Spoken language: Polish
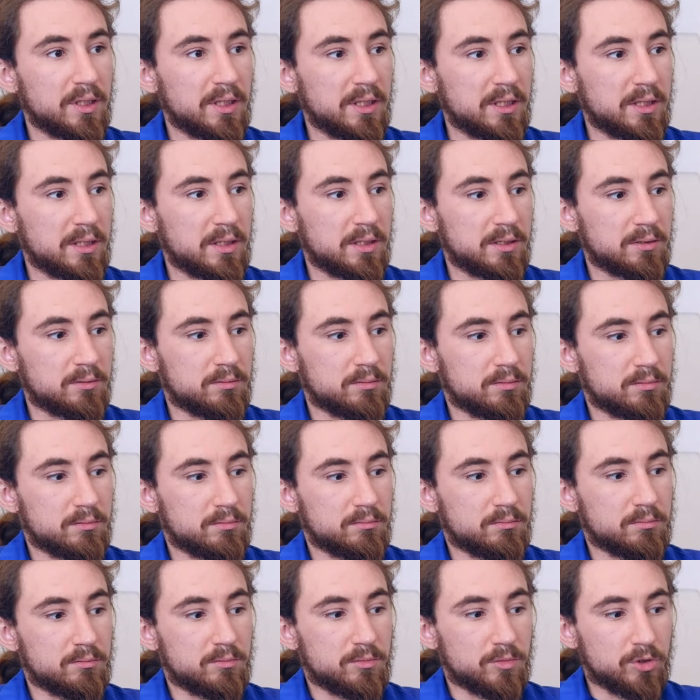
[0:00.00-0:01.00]
na
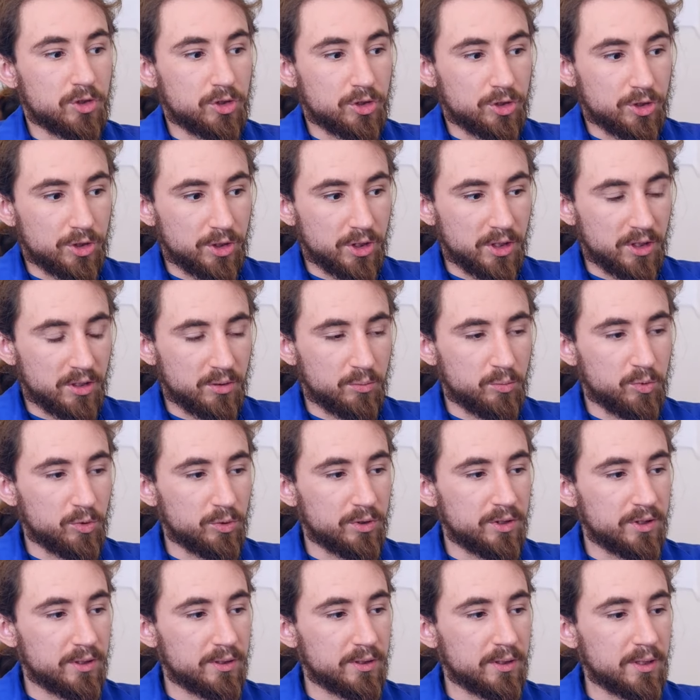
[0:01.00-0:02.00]
trzech
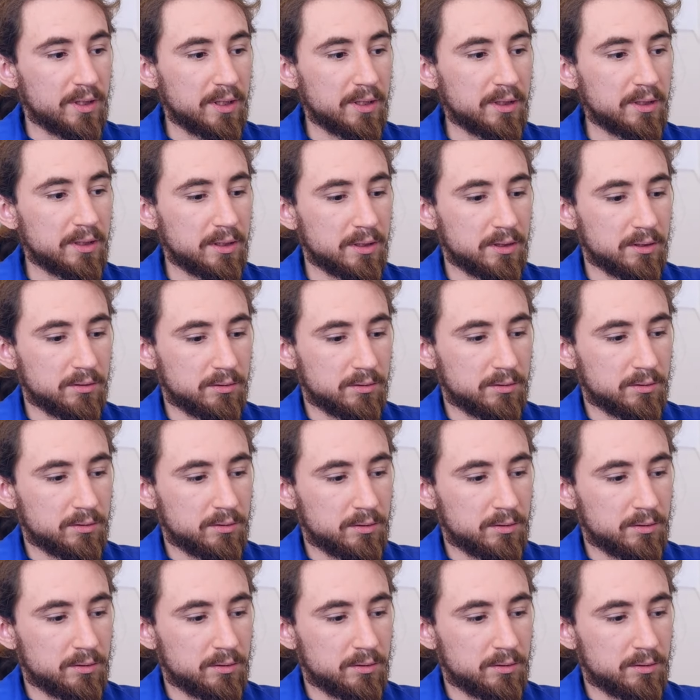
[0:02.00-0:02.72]
budynkach,